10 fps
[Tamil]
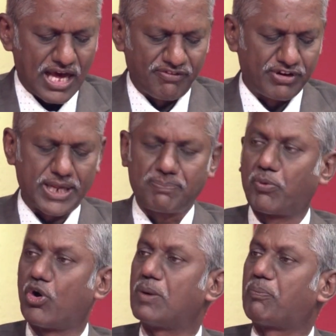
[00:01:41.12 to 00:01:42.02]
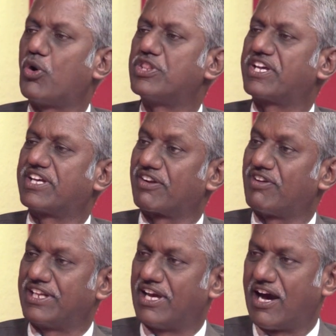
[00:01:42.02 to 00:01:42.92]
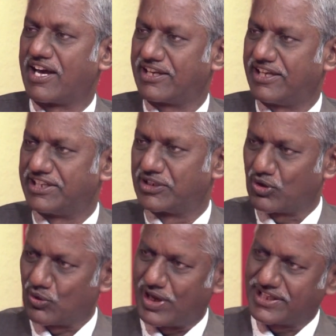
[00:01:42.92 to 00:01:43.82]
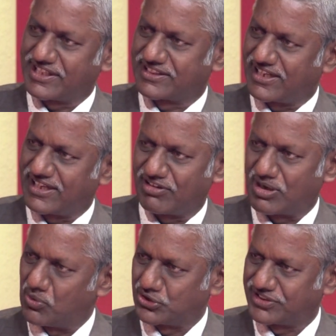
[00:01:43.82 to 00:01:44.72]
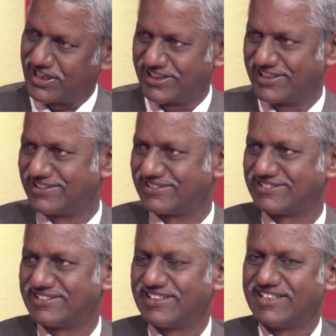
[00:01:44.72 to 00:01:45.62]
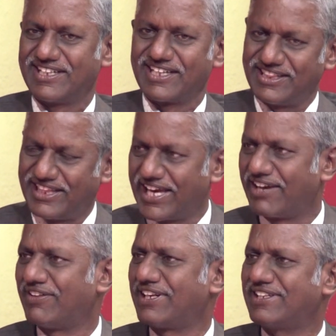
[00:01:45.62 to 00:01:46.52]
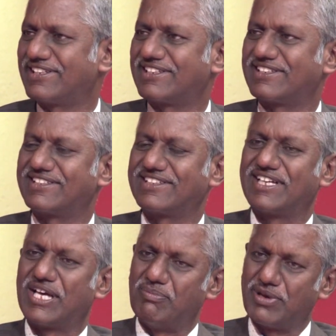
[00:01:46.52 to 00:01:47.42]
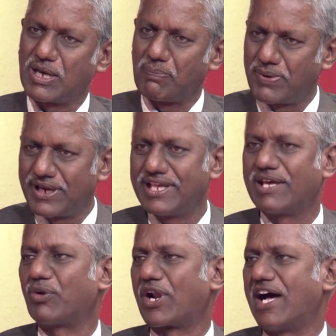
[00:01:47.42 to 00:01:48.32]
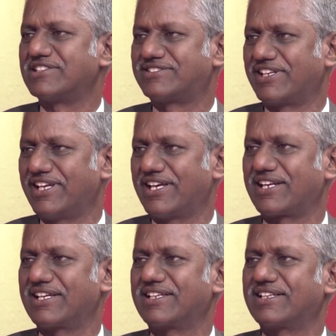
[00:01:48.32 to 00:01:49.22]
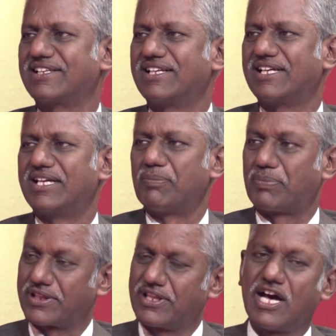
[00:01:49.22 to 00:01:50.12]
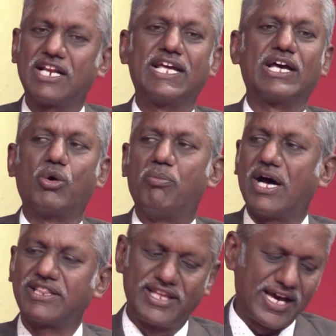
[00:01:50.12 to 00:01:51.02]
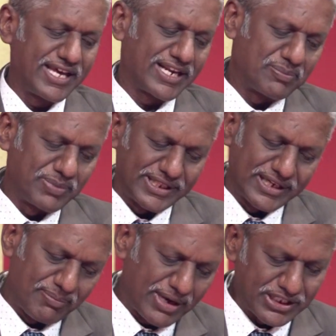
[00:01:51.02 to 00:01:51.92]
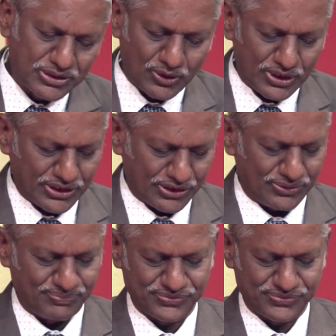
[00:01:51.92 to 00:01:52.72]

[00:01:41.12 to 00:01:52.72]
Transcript: அவரை போல் போதிக்கிறவர் யார் என்ற ஒரு வாக்கியத்தில் அவங்க முடித்தாங்க தேவன் மிகப்பெரிய ஒரு ஆசிரியர் பிரதான உபாத்தியாயர் என்பதை நாம் அறிந்து கொள்ளுகிறோம்